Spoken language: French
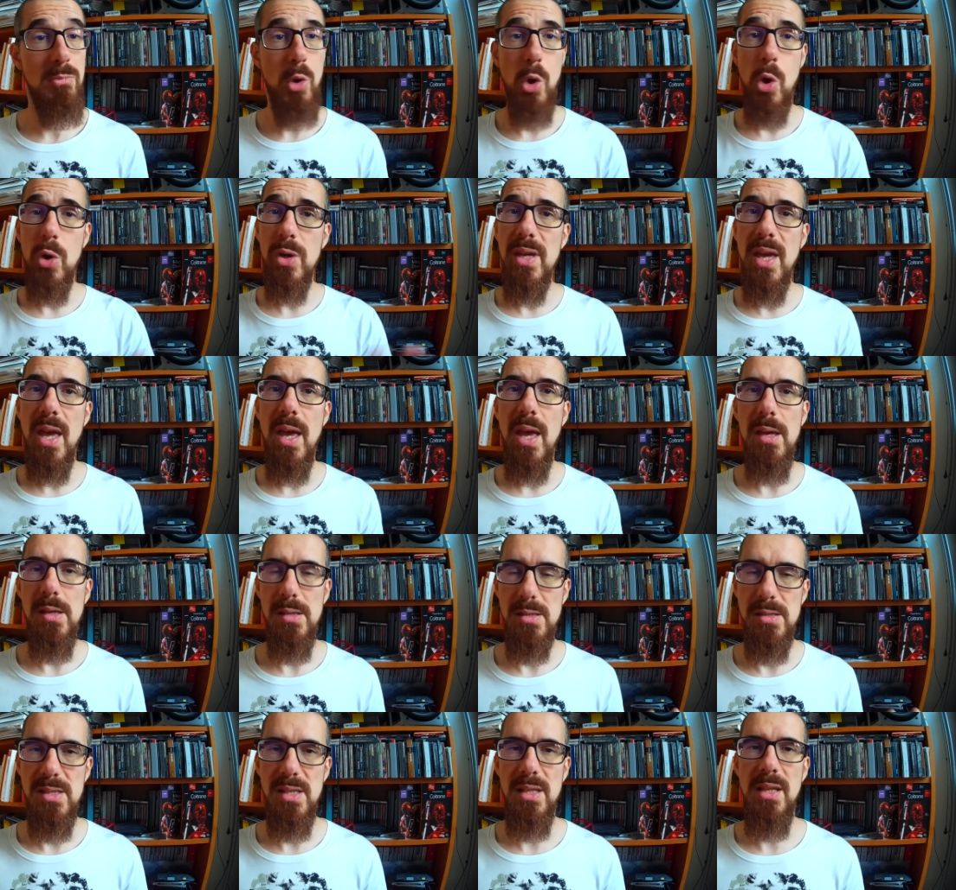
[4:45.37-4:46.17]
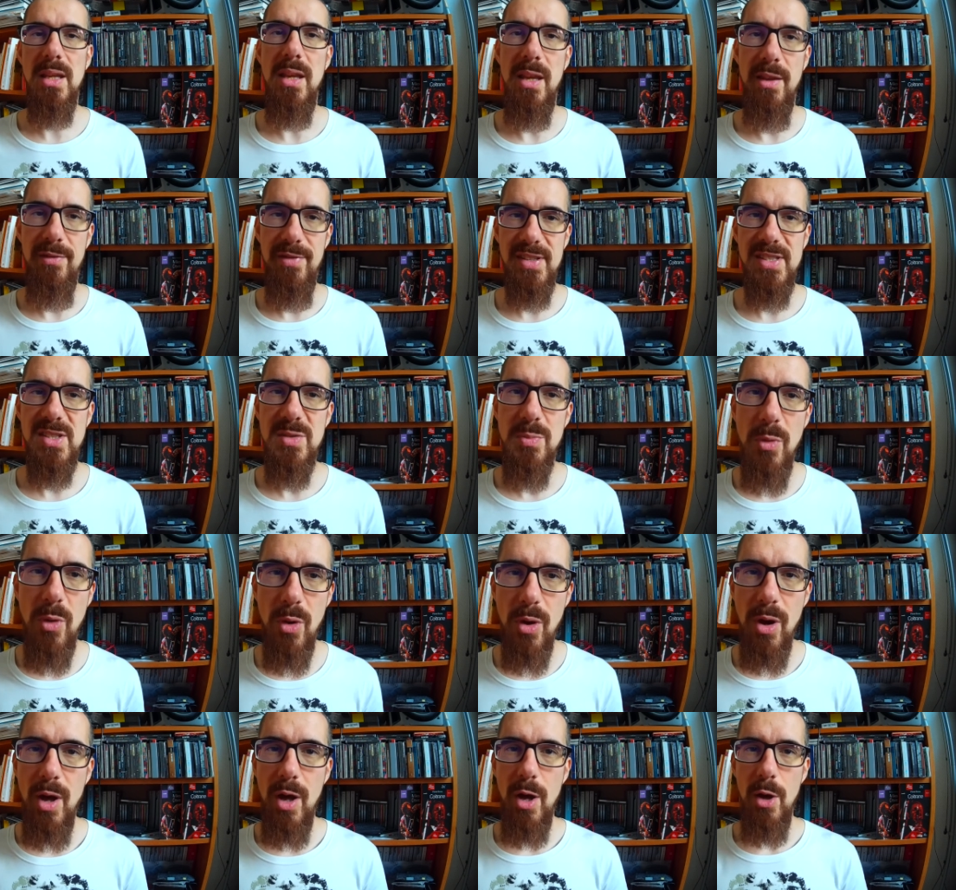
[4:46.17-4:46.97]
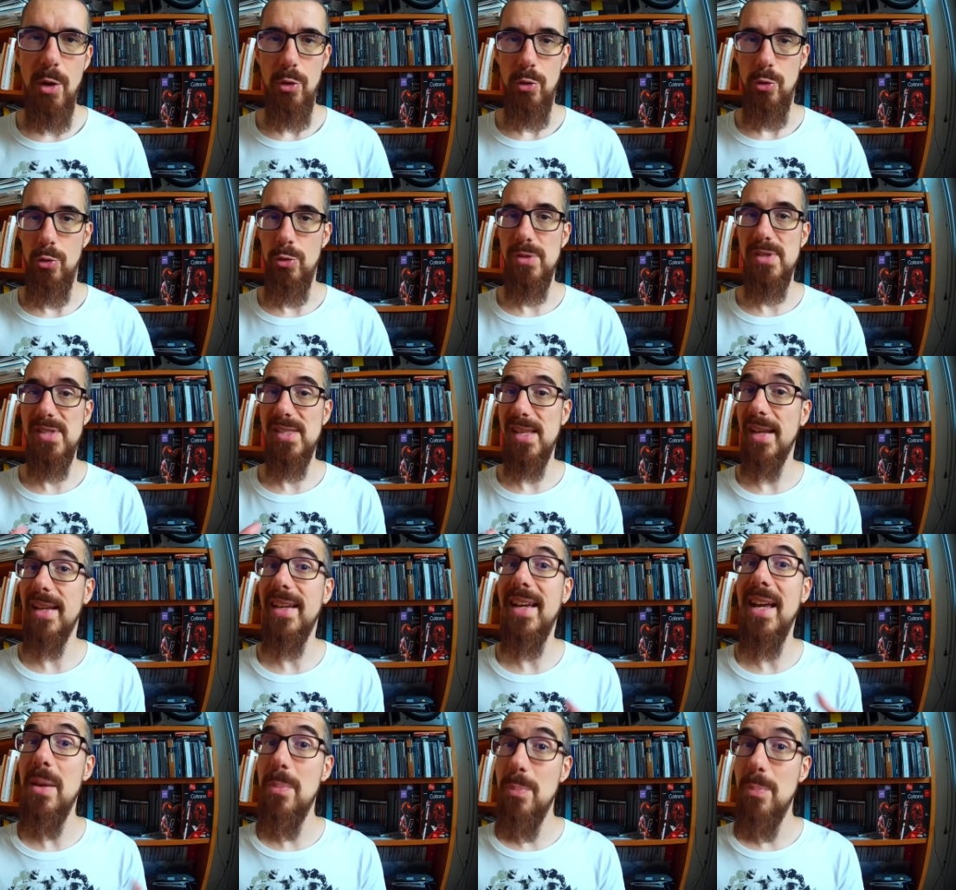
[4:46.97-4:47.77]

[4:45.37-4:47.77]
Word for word: Ok, c'est effectivement une sacrée